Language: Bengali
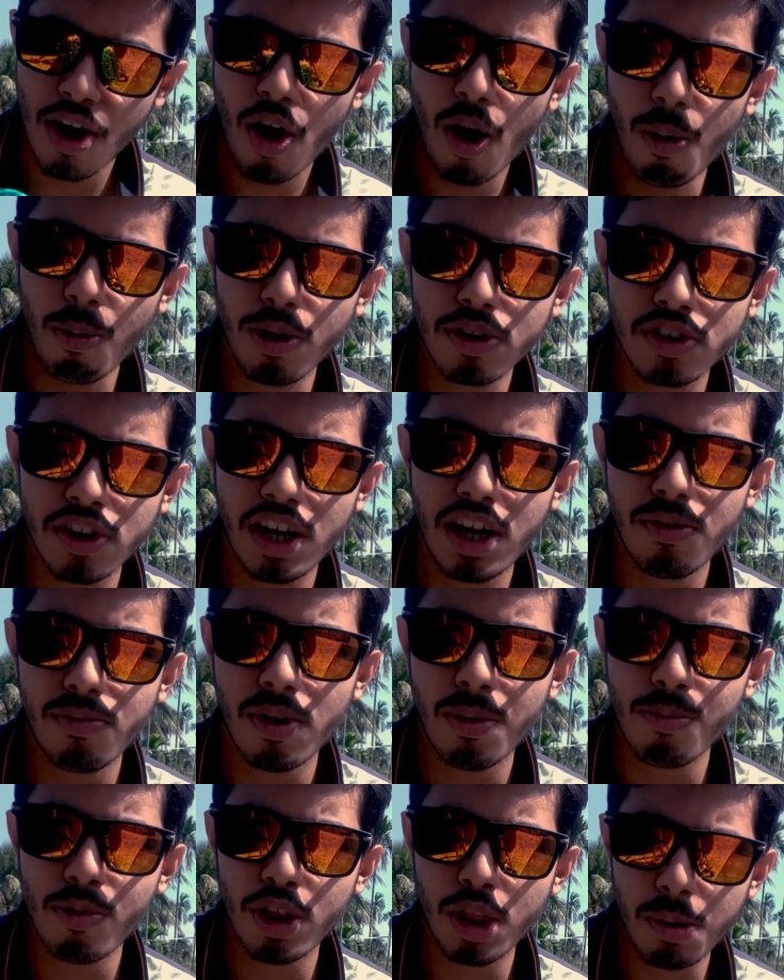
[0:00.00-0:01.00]
অবশ্যই
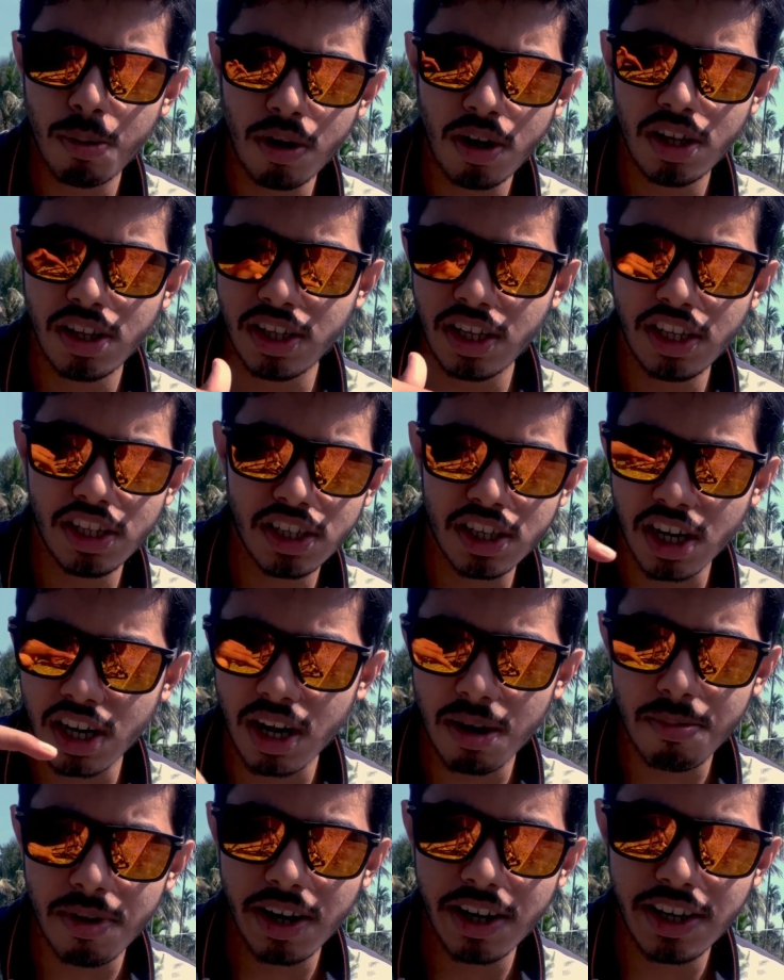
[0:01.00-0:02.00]
ইনফর্ম করতে পারো নিচে
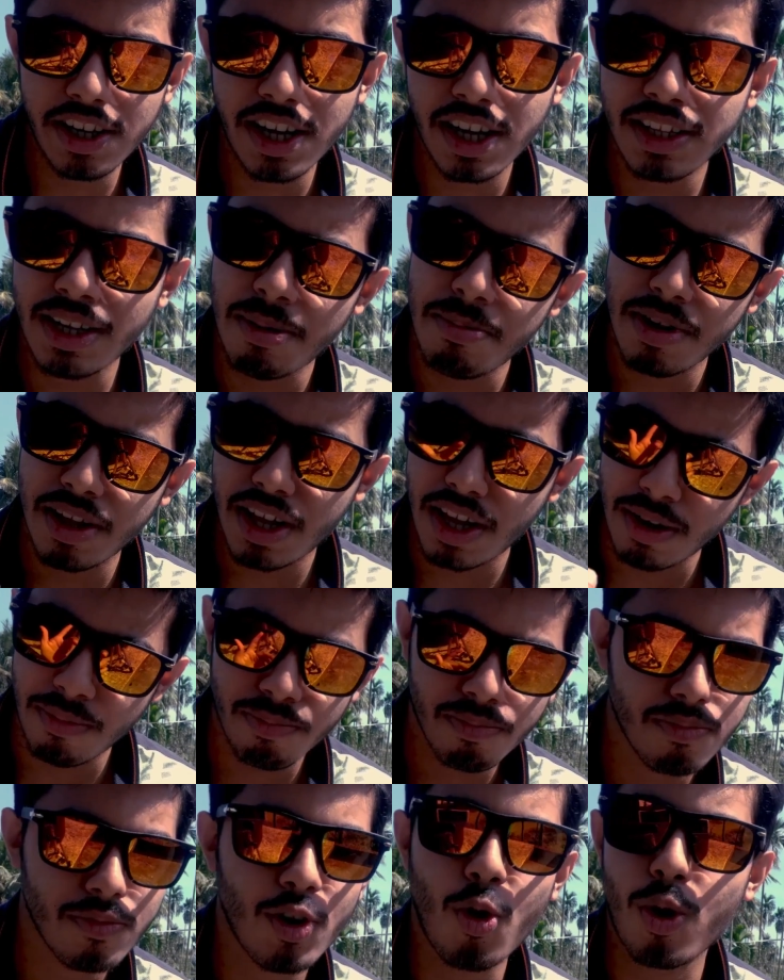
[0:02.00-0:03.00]
ইনস্টাগ্রাম আইডি আছে আমি গিয়ে
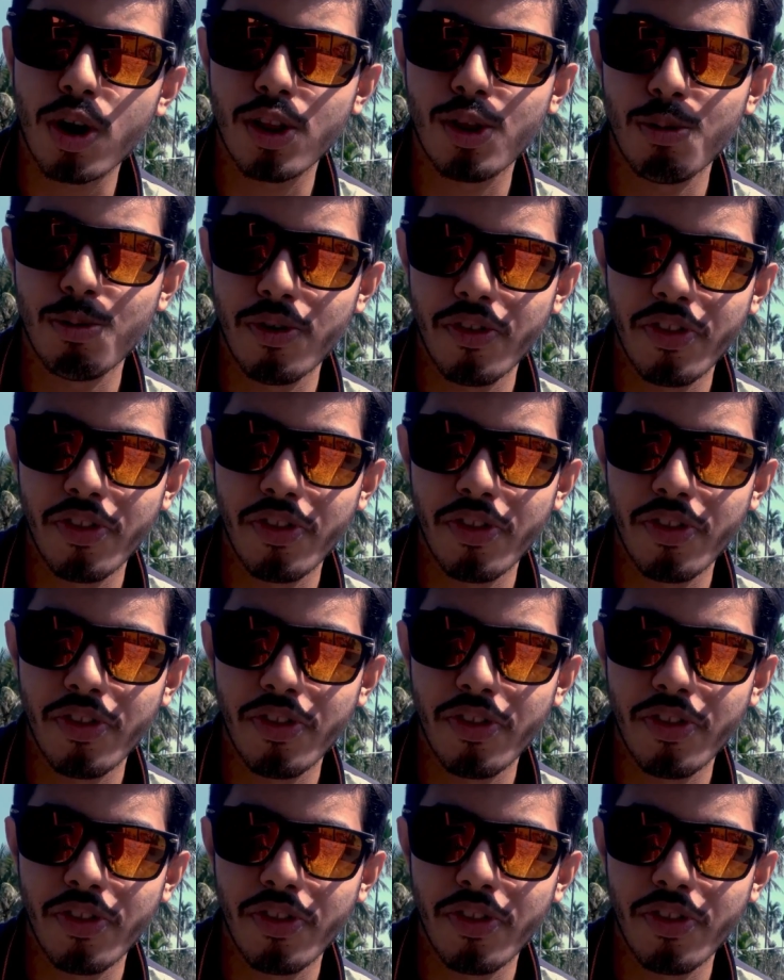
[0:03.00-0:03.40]
করে দেবো